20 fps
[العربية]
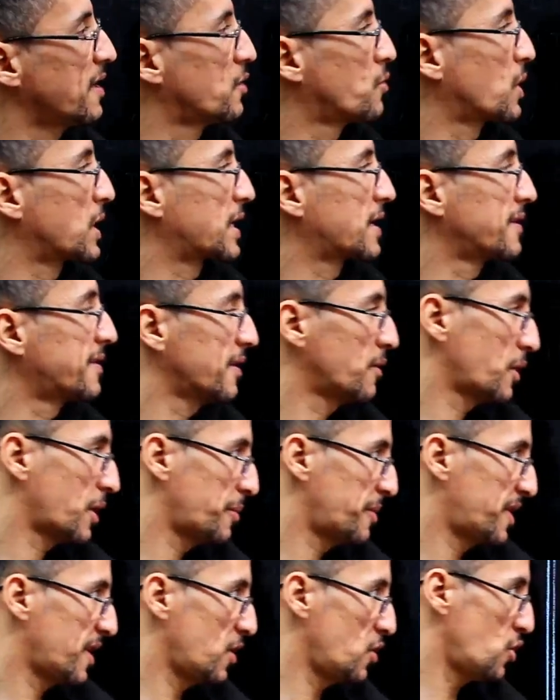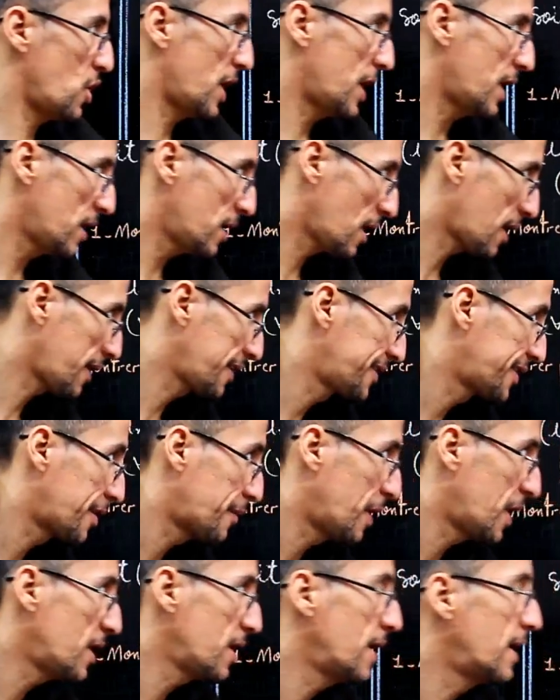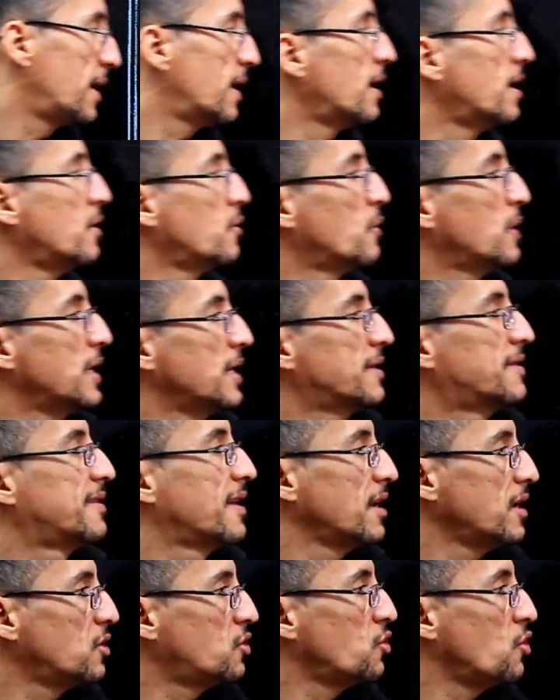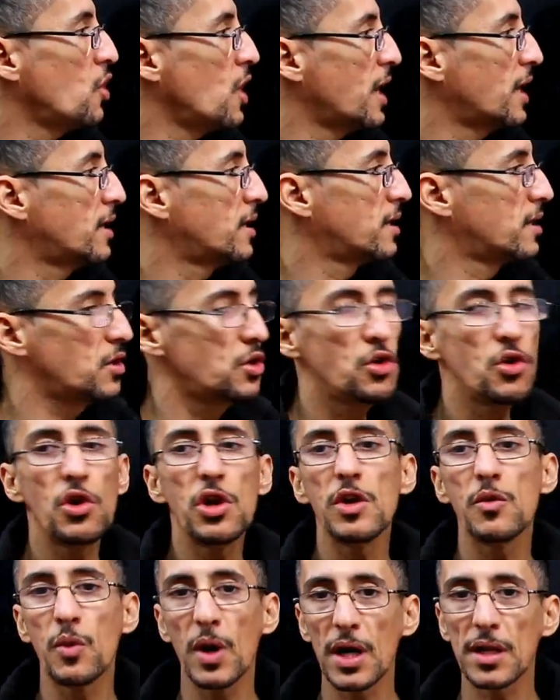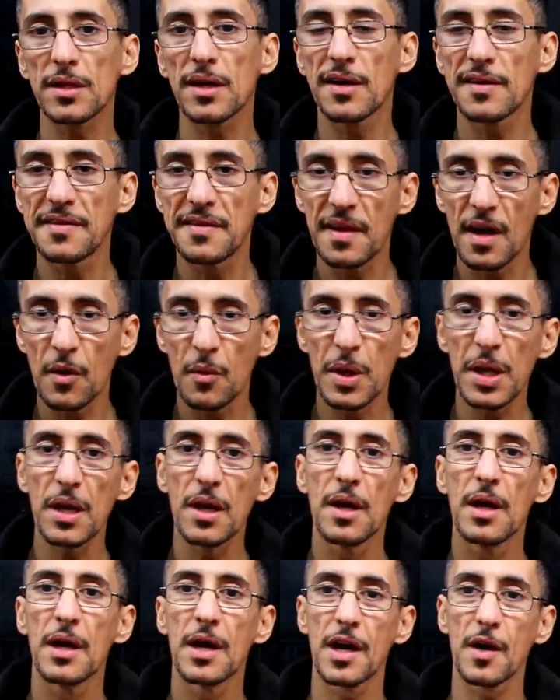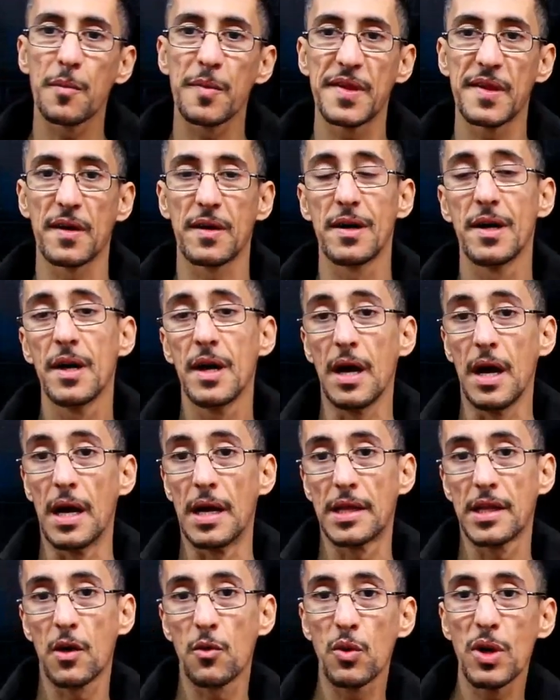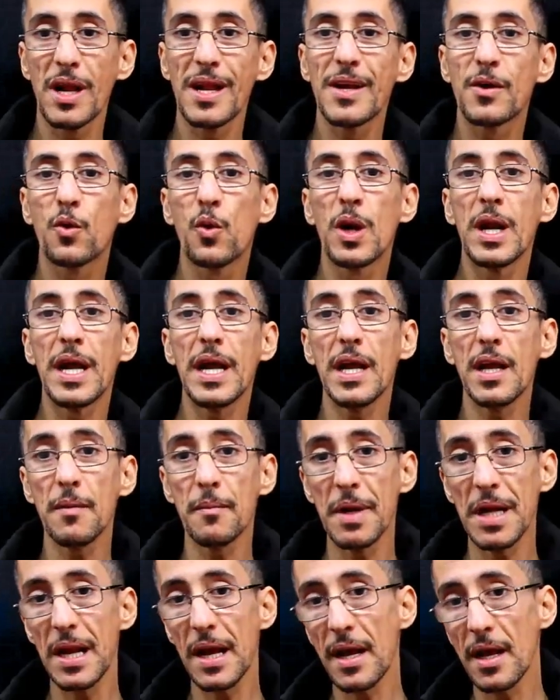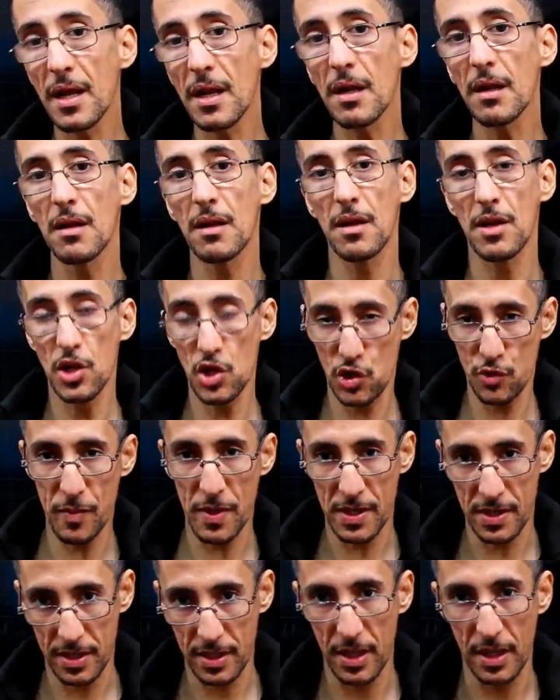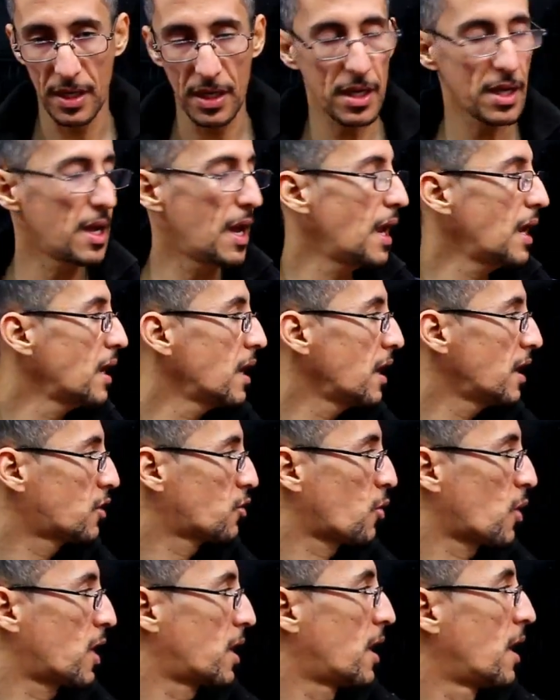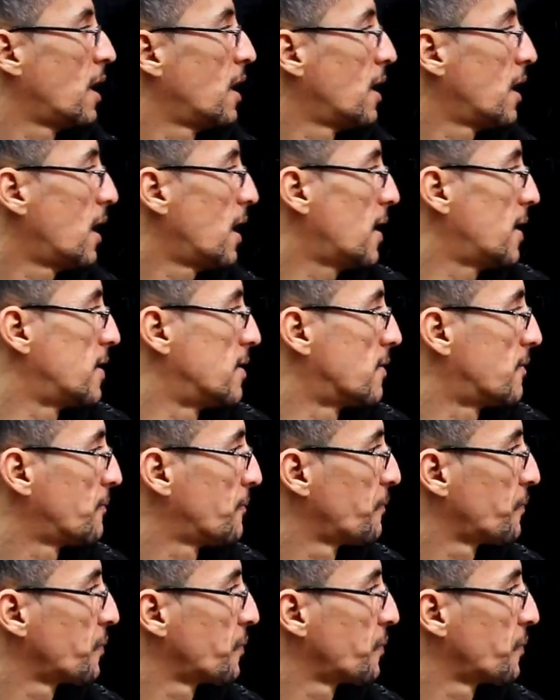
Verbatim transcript: زائد 1 كتساوي 5 يو ان ناقص 4 على 1 زائد يو ان الي 1 كتساوي 5 عطاونا لكل ان من ان نجمه يعني ان اطوال ايوا